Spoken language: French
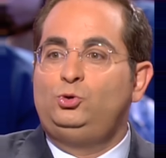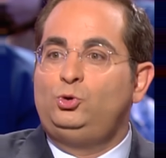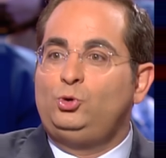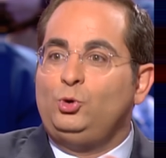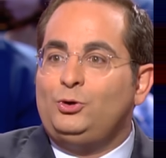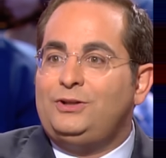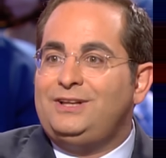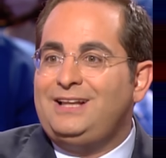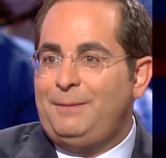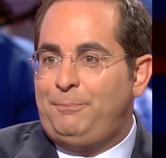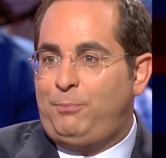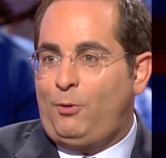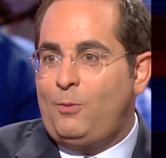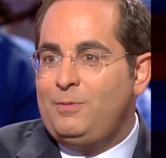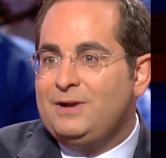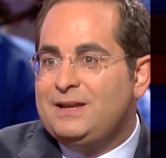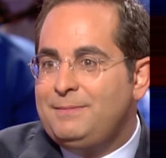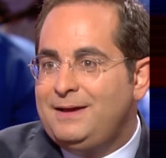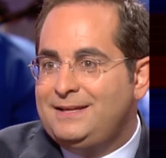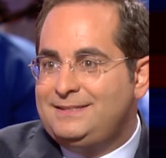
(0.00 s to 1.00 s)
toute la
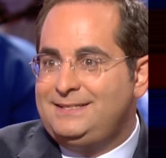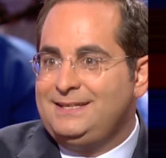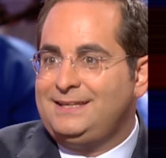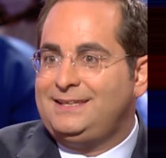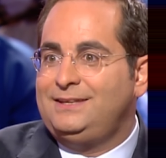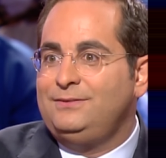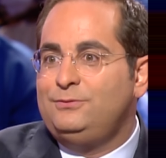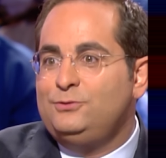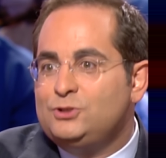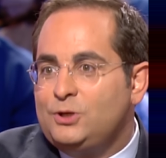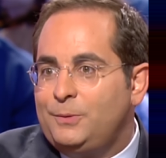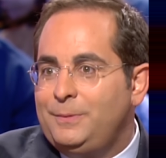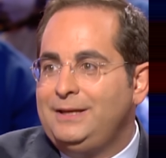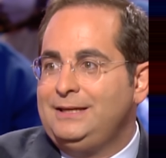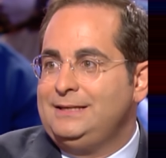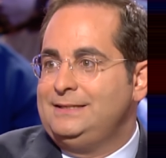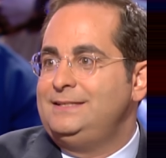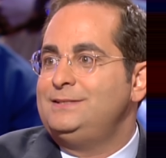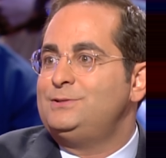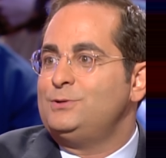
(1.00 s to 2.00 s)
problématique qui vous emmène
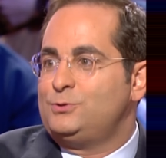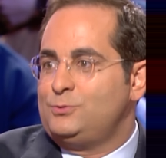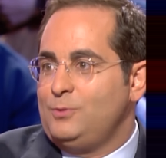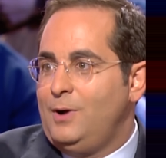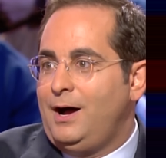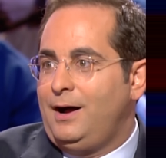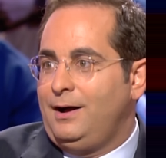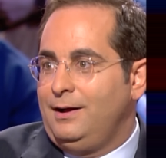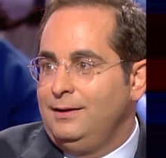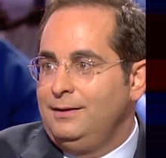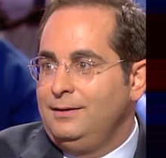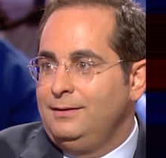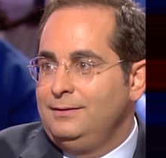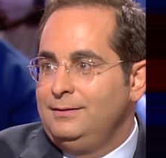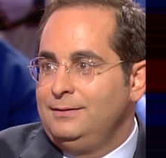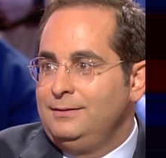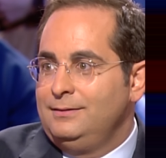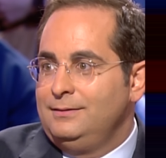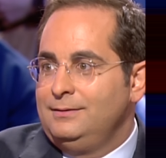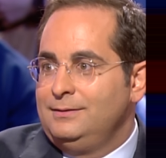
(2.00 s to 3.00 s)
ici ce soir. C'est
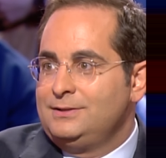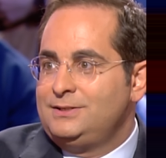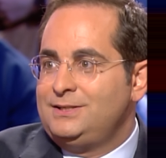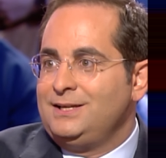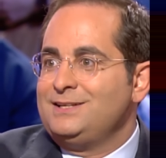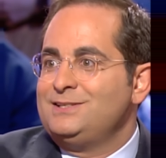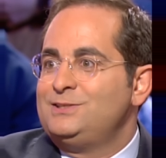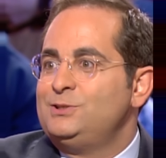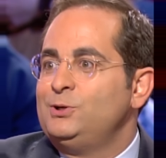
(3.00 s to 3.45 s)
ça. 15